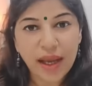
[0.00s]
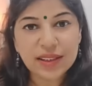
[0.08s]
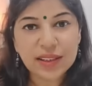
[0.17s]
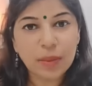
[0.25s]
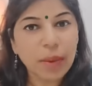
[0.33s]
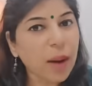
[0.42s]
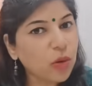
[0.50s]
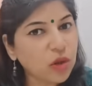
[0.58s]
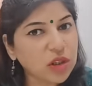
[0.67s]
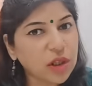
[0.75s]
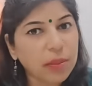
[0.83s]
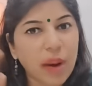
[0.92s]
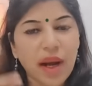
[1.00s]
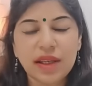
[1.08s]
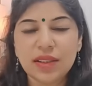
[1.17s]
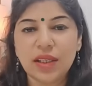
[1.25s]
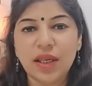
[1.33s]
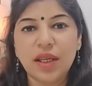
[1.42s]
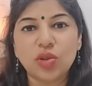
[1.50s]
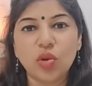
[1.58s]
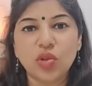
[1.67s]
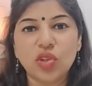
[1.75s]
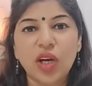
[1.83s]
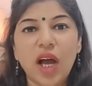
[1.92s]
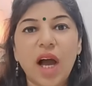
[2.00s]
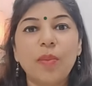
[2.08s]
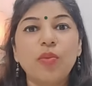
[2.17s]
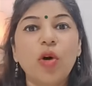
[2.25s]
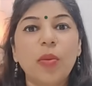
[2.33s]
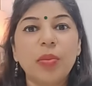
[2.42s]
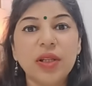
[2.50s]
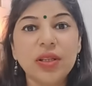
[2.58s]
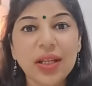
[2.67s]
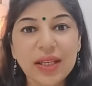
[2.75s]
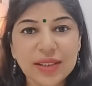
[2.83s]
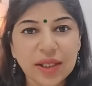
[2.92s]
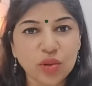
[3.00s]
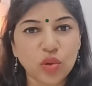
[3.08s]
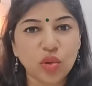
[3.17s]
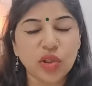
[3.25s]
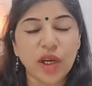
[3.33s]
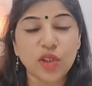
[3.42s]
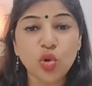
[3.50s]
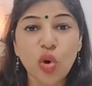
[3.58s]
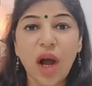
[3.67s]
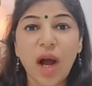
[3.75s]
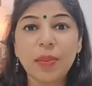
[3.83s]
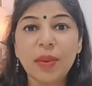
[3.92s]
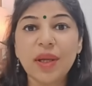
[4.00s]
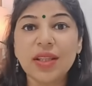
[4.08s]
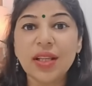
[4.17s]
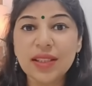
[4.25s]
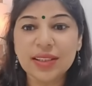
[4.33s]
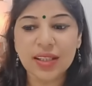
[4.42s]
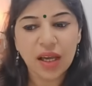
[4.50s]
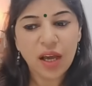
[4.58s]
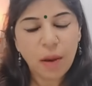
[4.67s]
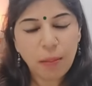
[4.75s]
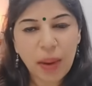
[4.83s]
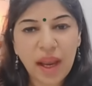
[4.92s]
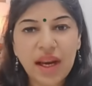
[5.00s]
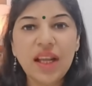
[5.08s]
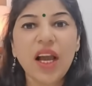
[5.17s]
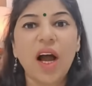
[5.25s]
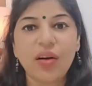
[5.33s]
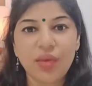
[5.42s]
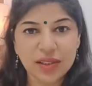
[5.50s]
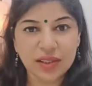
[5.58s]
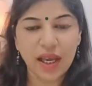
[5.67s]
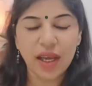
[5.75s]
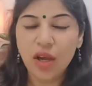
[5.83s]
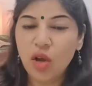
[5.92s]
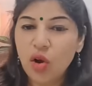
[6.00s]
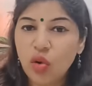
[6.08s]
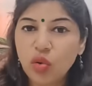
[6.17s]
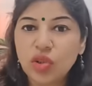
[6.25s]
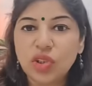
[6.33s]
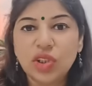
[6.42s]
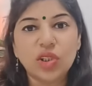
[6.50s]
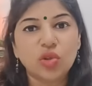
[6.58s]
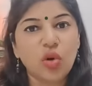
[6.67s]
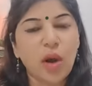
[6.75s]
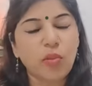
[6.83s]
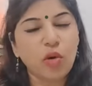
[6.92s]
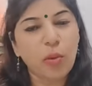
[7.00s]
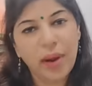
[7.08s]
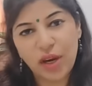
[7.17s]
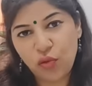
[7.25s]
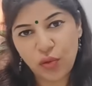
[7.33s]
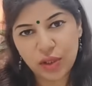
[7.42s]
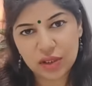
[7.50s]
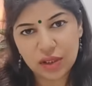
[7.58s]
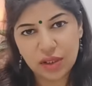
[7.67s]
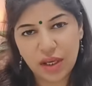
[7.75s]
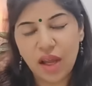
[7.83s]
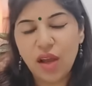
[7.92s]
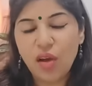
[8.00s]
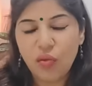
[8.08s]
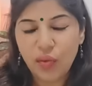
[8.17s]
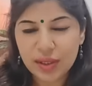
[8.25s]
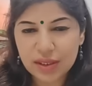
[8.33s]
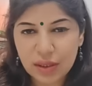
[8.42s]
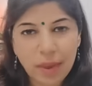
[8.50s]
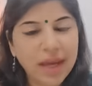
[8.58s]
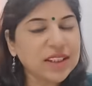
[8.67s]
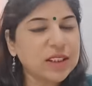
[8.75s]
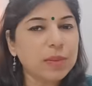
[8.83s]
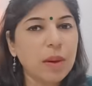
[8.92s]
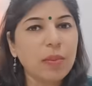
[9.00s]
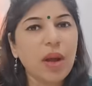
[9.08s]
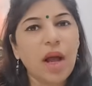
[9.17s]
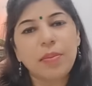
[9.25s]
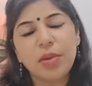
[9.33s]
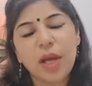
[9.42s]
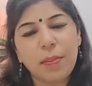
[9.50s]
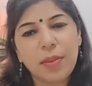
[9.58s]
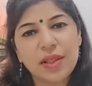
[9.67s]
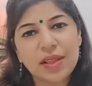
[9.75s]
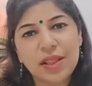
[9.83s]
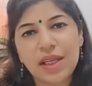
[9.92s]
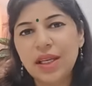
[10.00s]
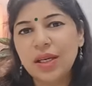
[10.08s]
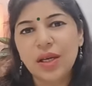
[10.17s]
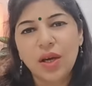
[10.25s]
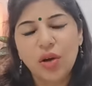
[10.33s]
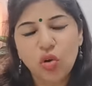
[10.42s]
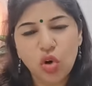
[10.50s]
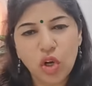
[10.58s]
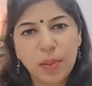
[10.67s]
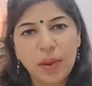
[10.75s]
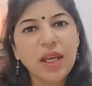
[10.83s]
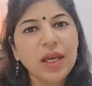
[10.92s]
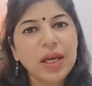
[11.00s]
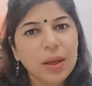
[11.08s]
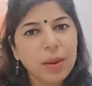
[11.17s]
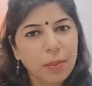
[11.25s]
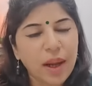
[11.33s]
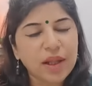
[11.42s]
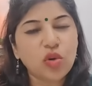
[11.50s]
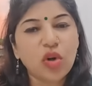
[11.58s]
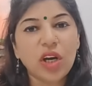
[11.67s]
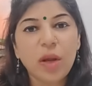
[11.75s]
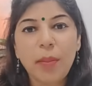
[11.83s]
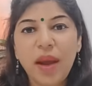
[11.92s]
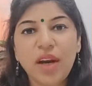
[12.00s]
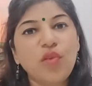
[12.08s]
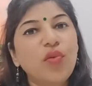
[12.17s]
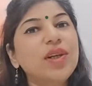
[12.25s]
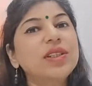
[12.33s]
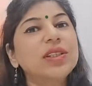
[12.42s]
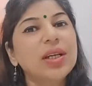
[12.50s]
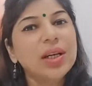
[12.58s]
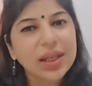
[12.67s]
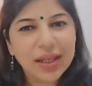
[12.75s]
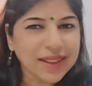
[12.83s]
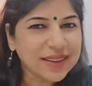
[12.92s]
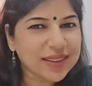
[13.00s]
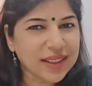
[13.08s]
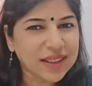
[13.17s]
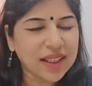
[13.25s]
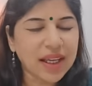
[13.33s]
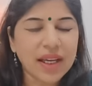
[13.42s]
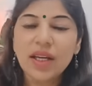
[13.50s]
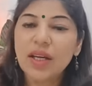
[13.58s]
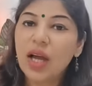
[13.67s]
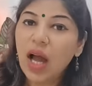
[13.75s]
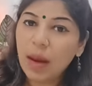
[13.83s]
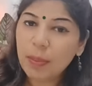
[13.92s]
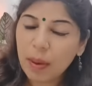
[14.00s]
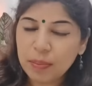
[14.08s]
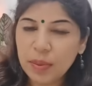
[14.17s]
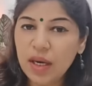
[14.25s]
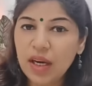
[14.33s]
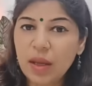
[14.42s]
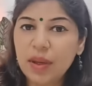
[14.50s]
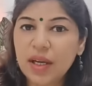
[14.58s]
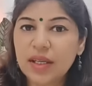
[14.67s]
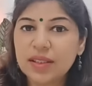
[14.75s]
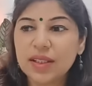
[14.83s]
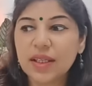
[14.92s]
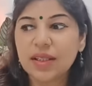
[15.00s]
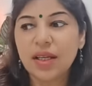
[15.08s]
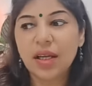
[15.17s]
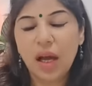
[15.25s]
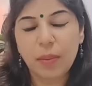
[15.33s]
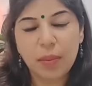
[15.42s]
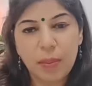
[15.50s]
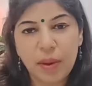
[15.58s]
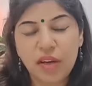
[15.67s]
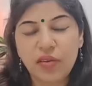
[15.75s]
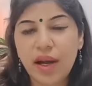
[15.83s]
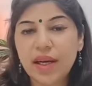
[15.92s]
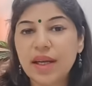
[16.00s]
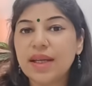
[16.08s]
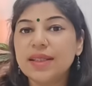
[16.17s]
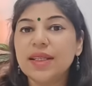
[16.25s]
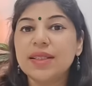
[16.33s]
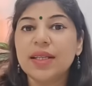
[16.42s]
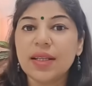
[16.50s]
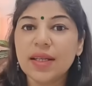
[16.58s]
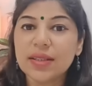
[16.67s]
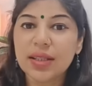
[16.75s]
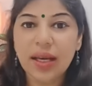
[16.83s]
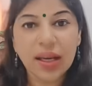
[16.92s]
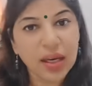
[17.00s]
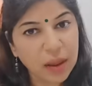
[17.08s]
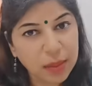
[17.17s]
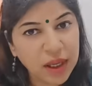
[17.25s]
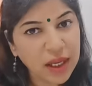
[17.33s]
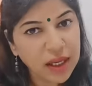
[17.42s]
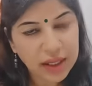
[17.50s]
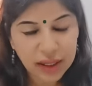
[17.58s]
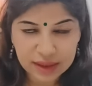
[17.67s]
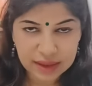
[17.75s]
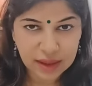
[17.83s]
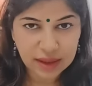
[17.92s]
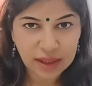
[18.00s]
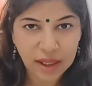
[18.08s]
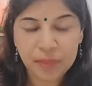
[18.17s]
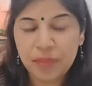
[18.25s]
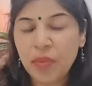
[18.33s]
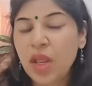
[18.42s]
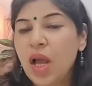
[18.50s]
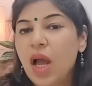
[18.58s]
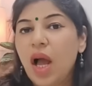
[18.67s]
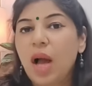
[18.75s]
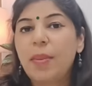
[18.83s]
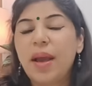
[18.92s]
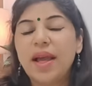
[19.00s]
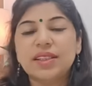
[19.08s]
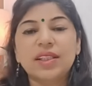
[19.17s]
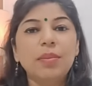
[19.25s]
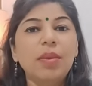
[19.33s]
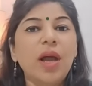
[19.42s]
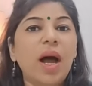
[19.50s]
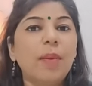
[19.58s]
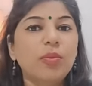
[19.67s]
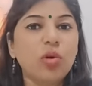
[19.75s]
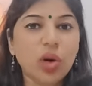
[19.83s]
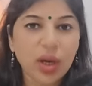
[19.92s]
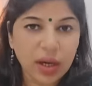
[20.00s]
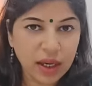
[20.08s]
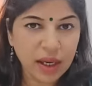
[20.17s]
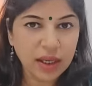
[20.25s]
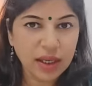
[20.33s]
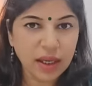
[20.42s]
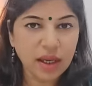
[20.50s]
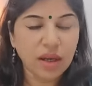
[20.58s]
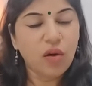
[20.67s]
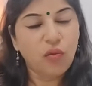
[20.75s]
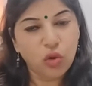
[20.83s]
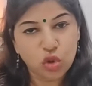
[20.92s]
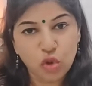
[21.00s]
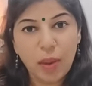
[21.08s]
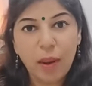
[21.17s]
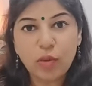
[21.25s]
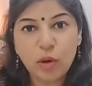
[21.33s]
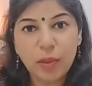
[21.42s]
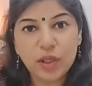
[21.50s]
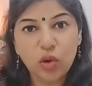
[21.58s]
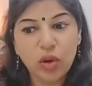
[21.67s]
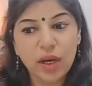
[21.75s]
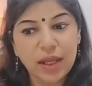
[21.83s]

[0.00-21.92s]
ऐसे में आपको दिमाग से नहीं सोचना आपको अपने दिल से सोचना है जो आपके दिल से पहली आवाज़ आए उस चीज़ को आपको मैनिफेस्ट करना है वैसे मैक्सिमम आप यहाँ पे तीन कोई भी बातों के लिए मैनिफेस्ट कर सकते हैं आप अपने लिए भी कर सकते हैं अपने परिवार के किसी सदस्य के लिए भी कर सकते हैं अब ऐसे में आपको करना क्या है वो तो मैं आपको बताऊंगी